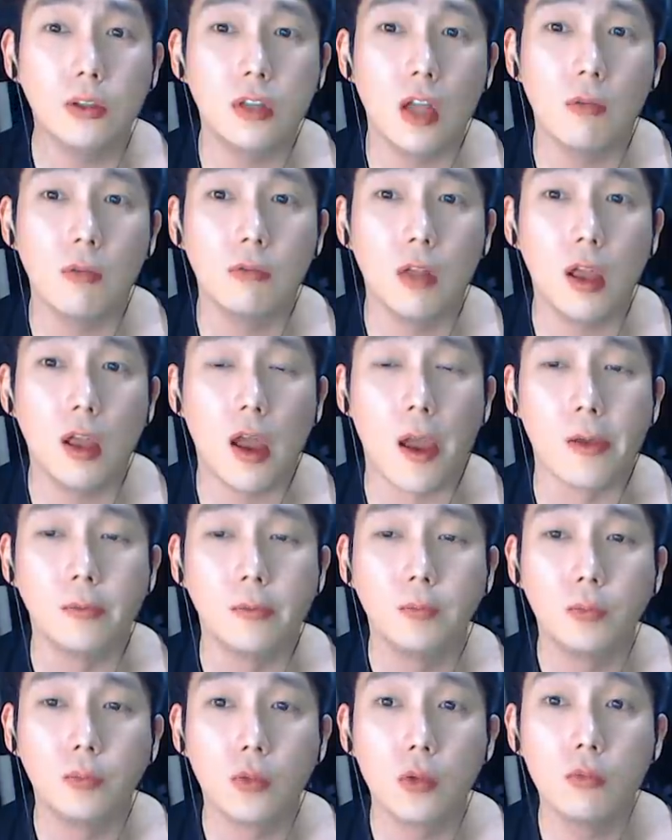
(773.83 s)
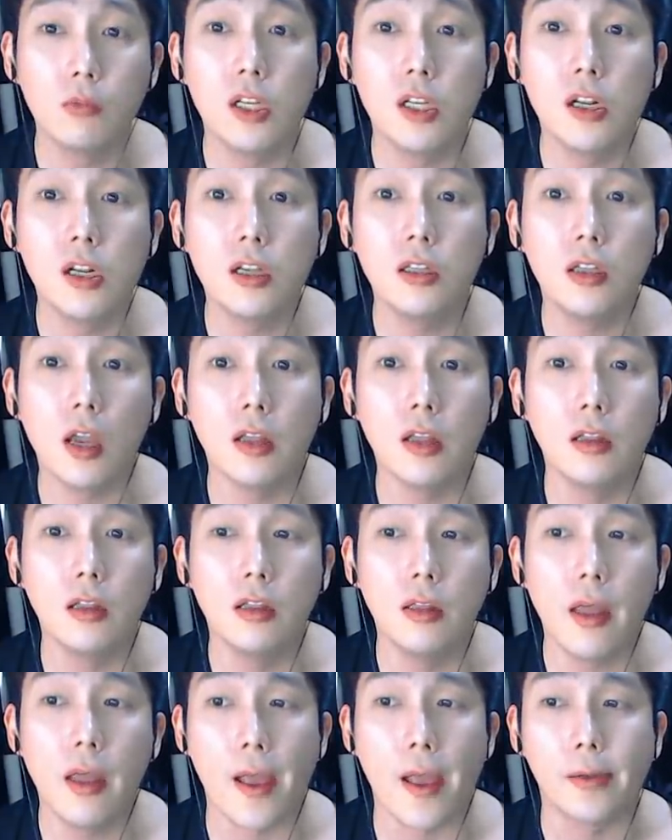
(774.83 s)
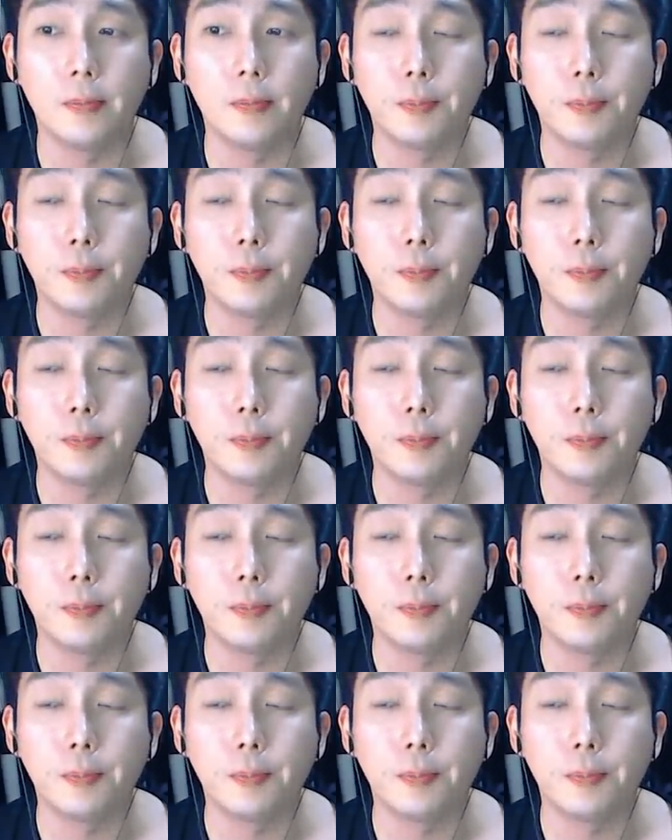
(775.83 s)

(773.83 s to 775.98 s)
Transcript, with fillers: 때문에 좀 질리는 게 있는데